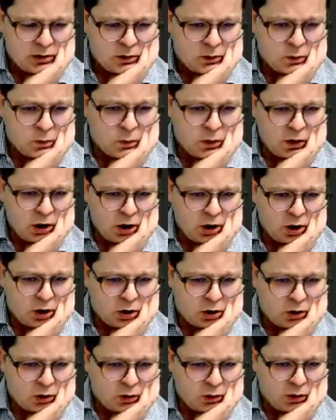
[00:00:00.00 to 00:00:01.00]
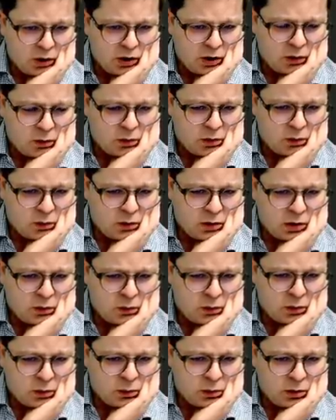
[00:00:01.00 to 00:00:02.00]
Wow, wow, wow,
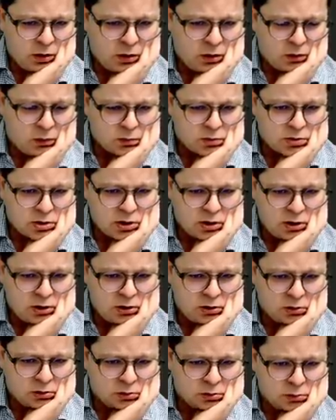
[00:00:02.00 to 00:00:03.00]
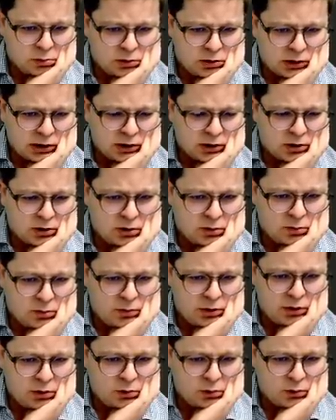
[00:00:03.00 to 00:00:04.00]
wow, wow, co on tutaj
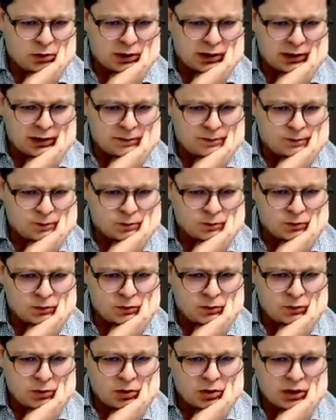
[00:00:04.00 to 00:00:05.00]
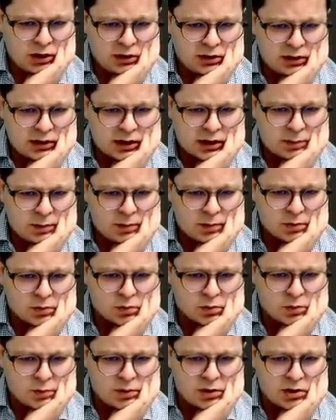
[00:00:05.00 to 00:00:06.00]
kombinuje? Mogę tak po
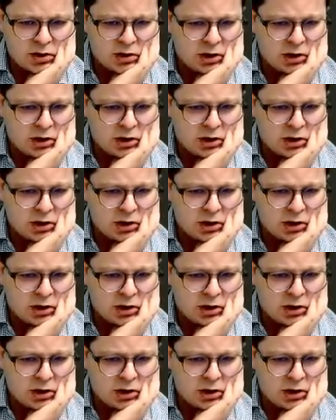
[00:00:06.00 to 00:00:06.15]
prostu zbić.